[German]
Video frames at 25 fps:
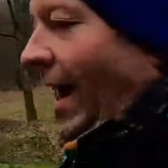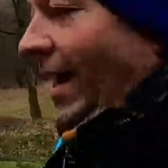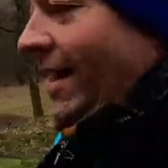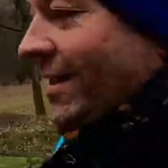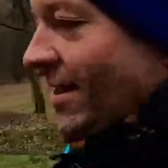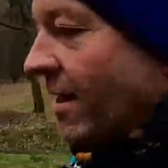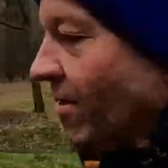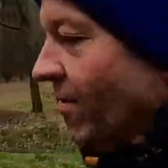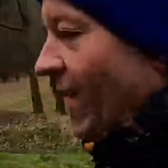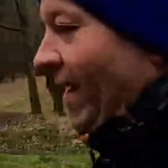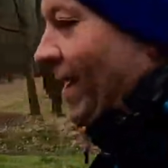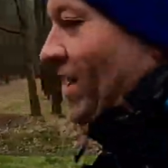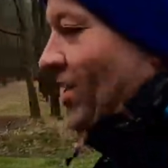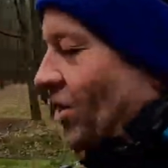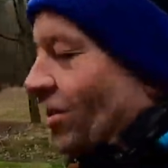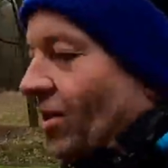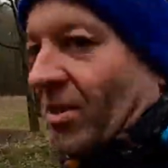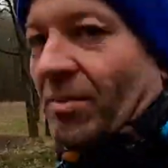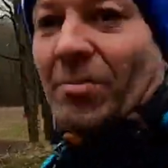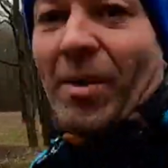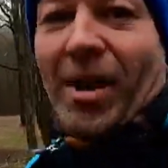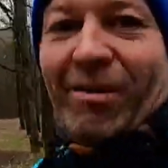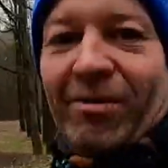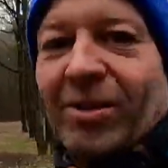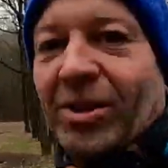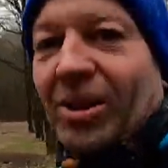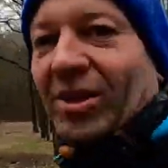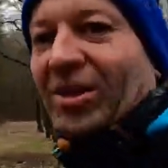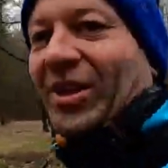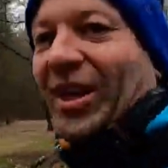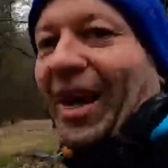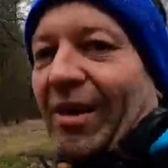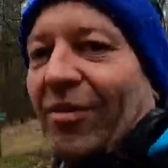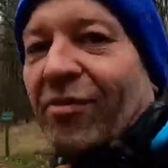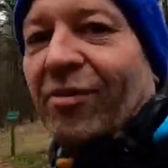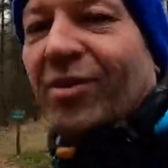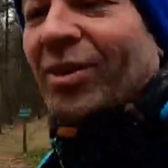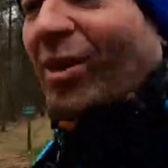Also wenn ich ihn mal wieder
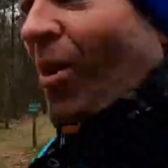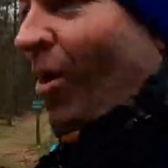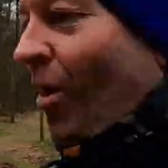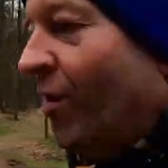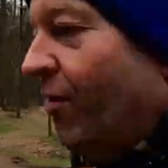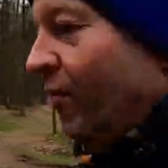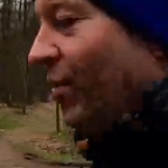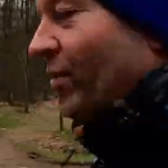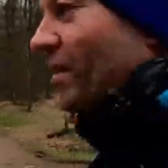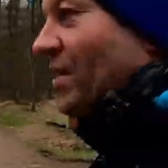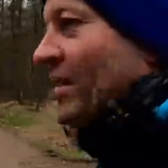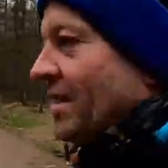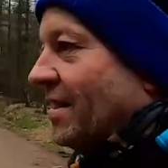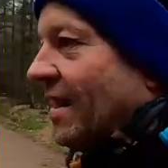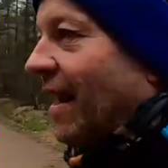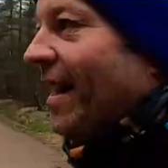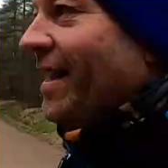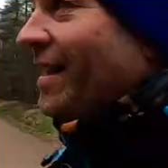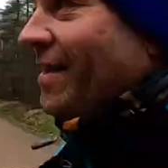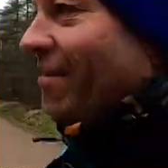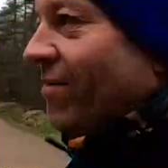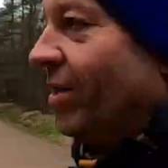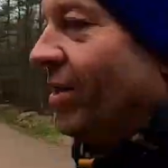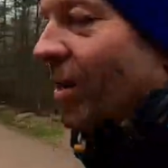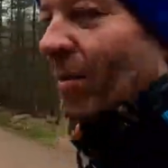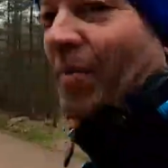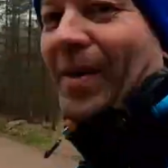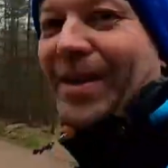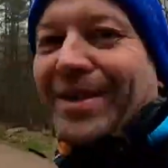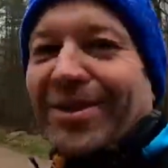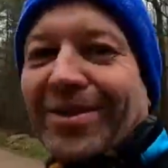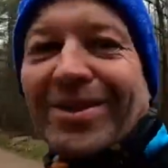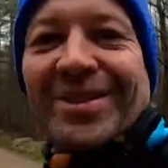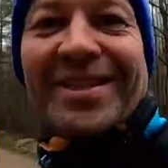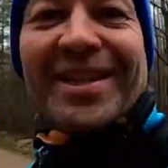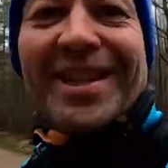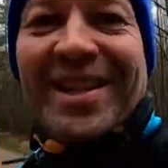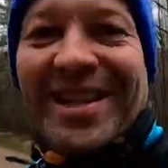treffen darf und die Zeiten wieder
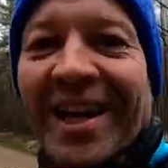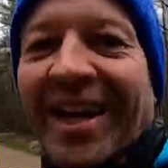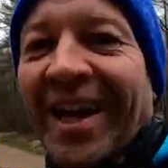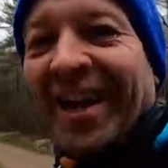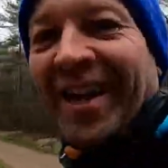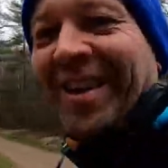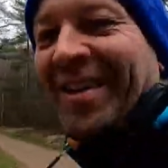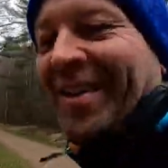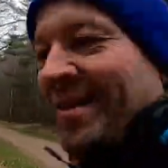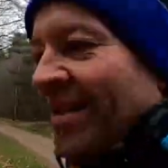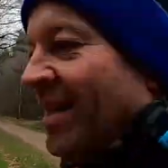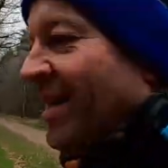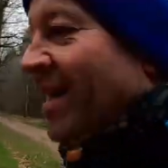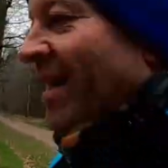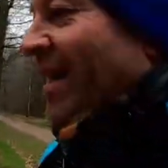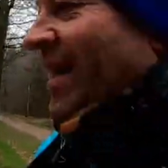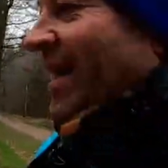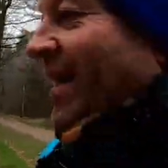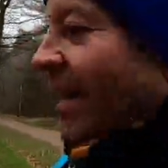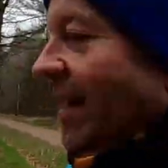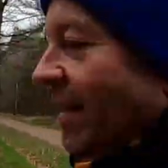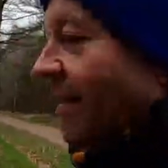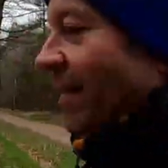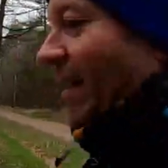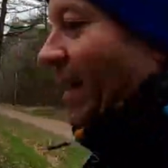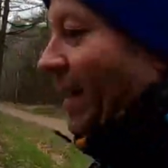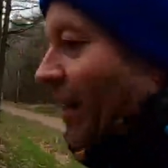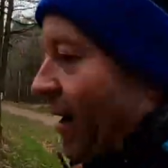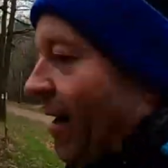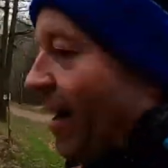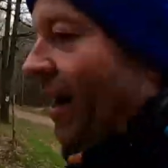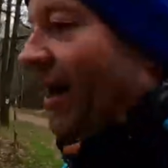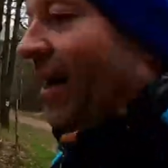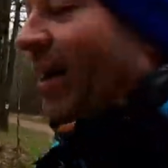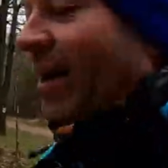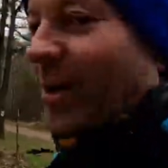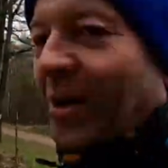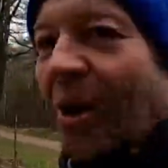besser sind,
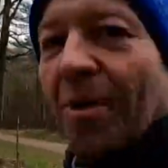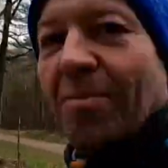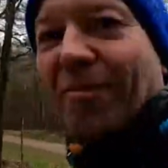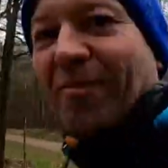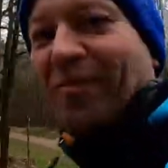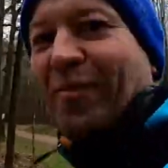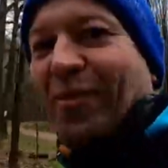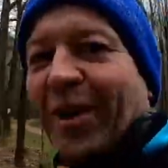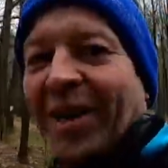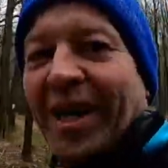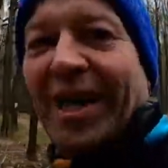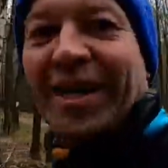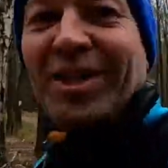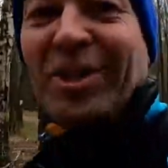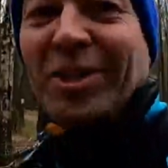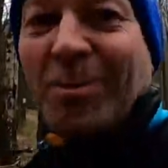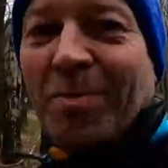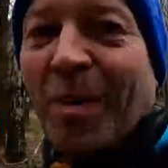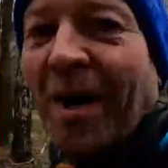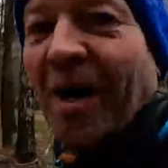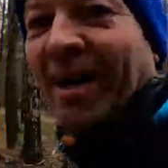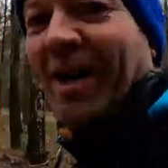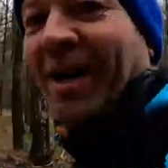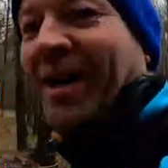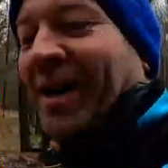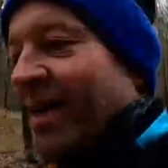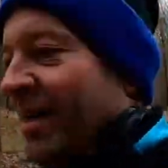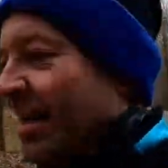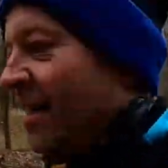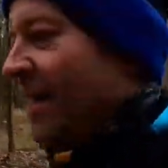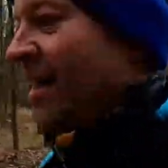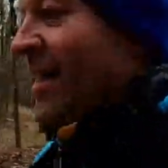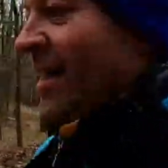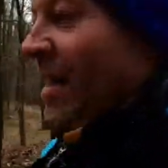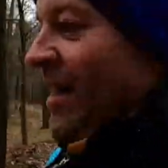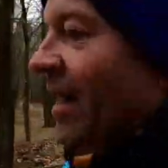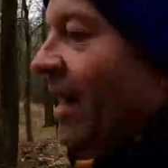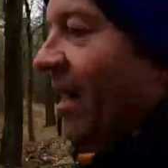da kommt vielleicht mal
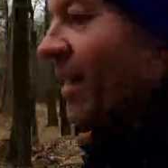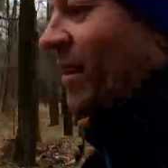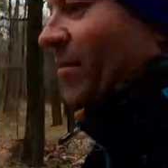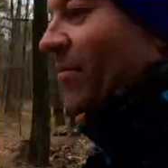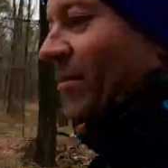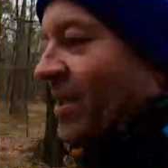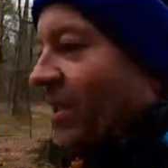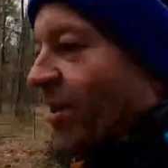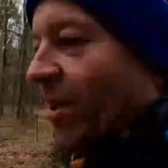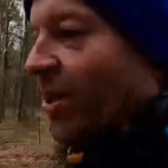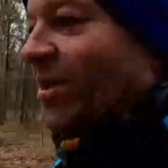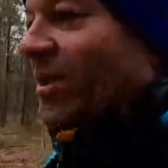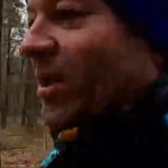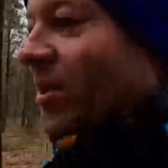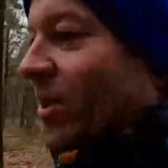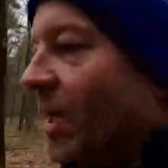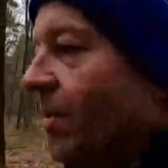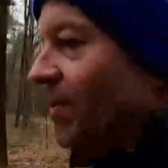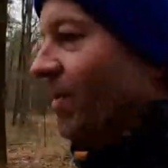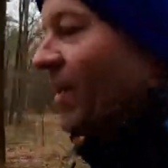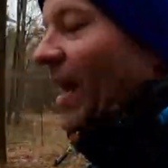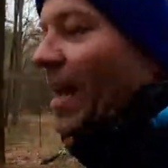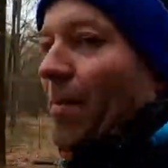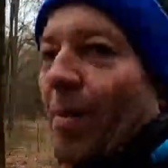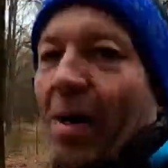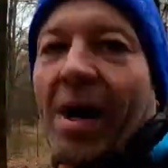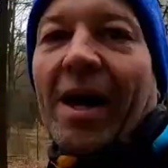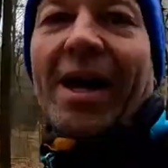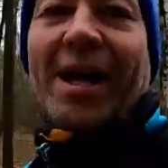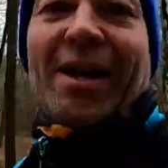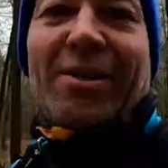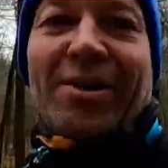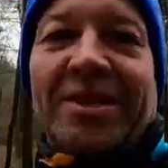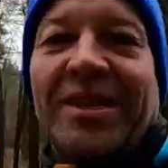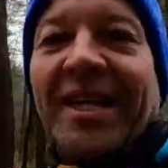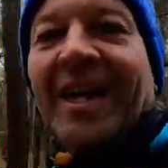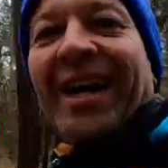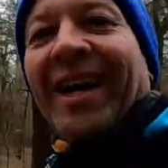ein Video zu dem Thema
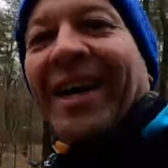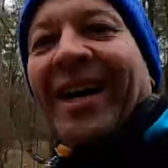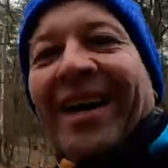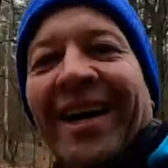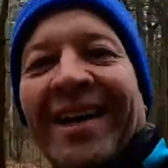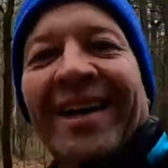raus.